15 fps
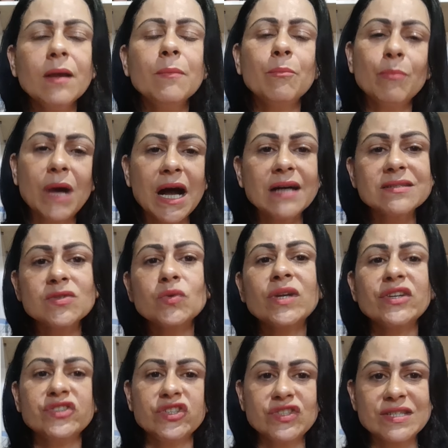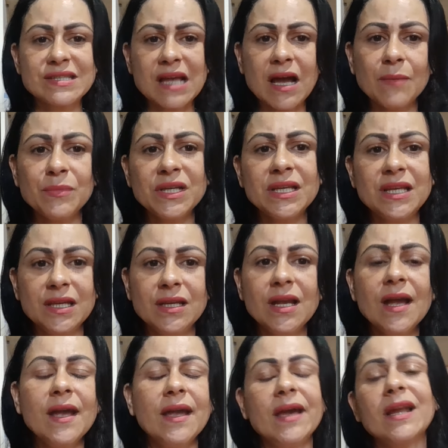Mas o que a gente sabe é que
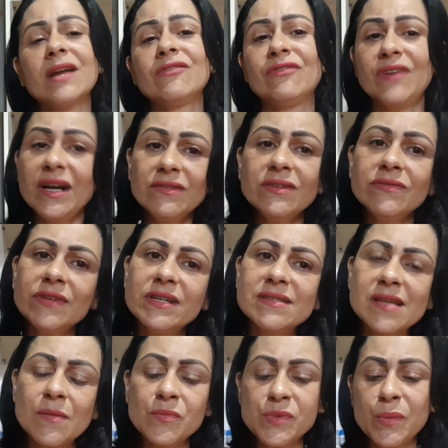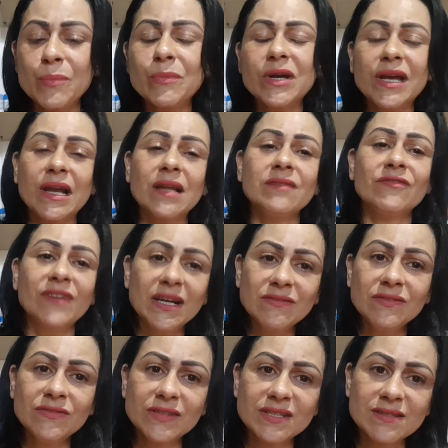ela vai viver essa ela vai
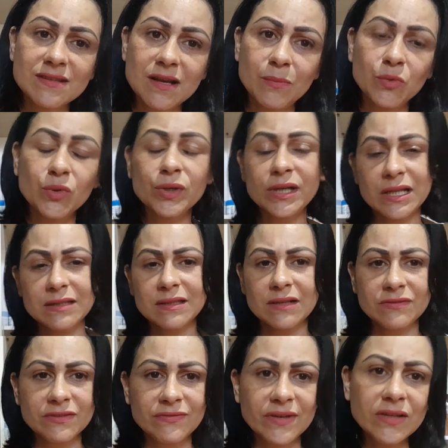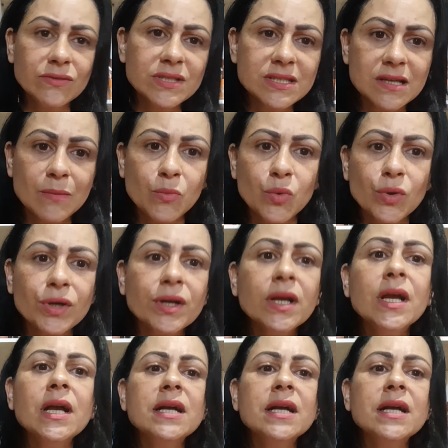viver esse amor, ela tá vivendo esse amor.